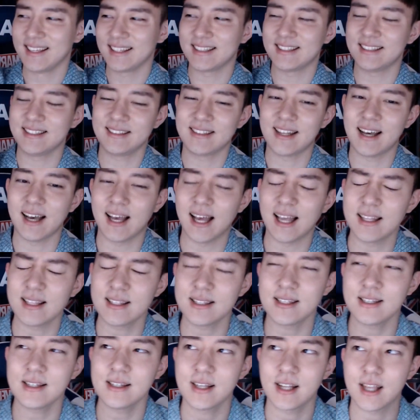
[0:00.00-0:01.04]
그 나
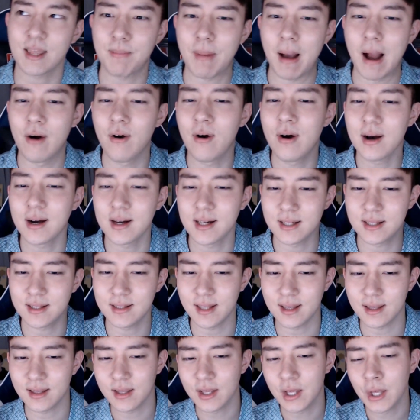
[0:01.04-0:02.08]
한창 이렇게 방황할
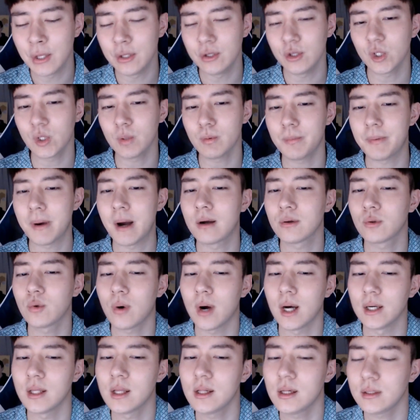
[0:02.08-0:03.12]
때 유튜브
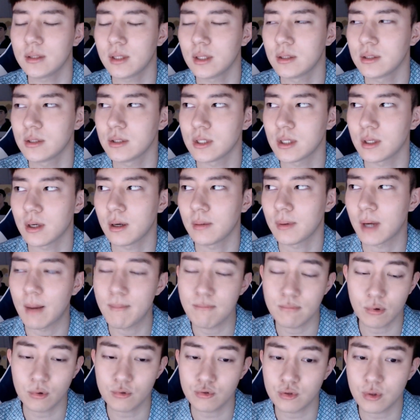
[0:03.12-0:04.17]
방송 안 할 때는 제가
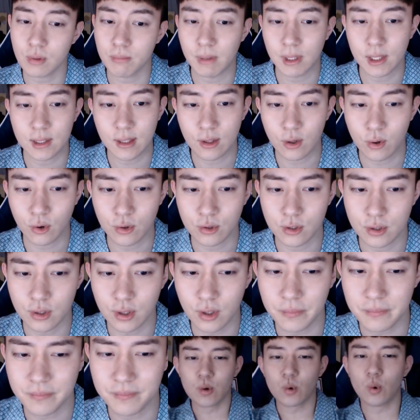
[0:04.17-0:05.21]
감성주점 많이
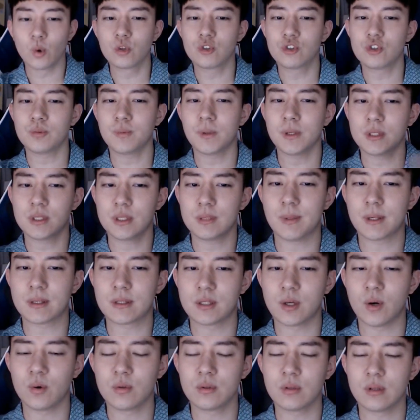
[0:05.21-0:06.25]
다녔거든요 고추밭이 막
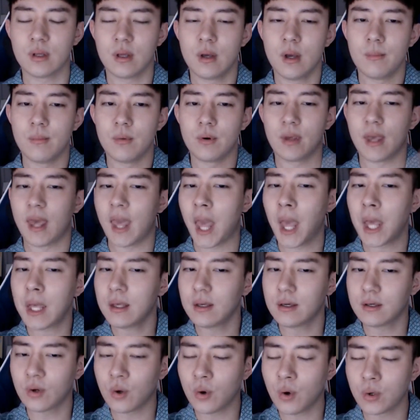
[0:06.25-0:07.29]
그런 뭐
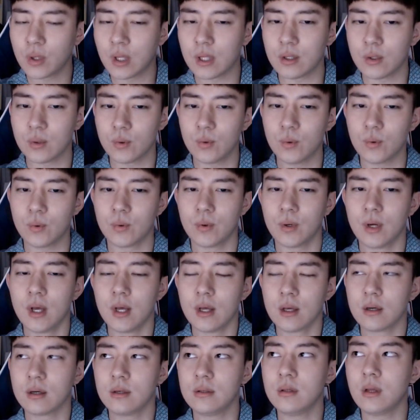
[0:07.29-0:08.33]
게이 그런 건 아니고
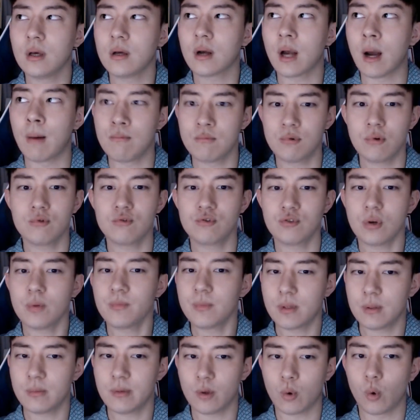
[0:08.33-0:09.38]
그냥
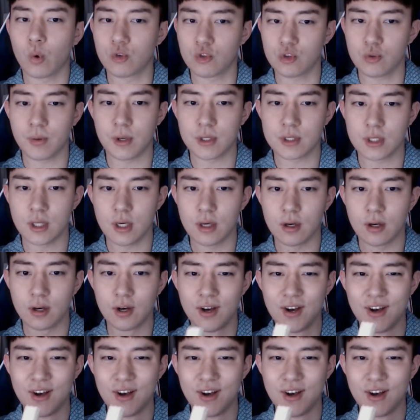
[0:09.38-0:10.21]
감성주점 이름이 고추밭이에요